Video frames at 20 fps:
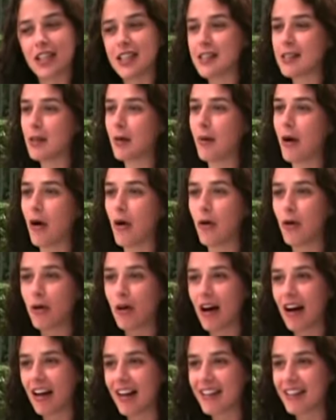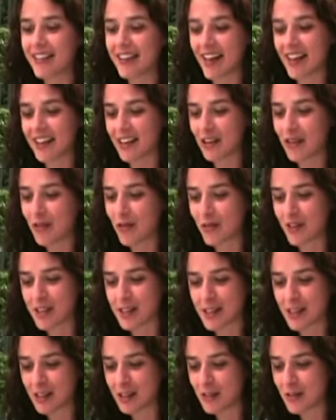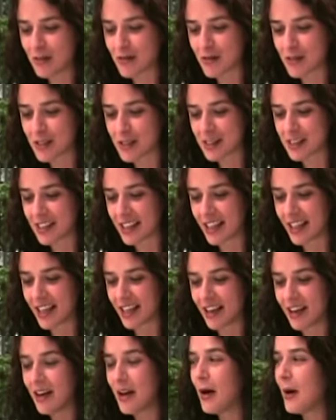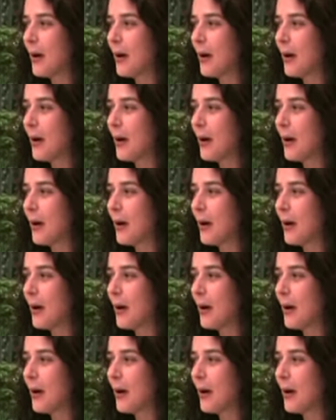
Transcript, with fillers: Leci, é uma honra estar aqui conversando com você.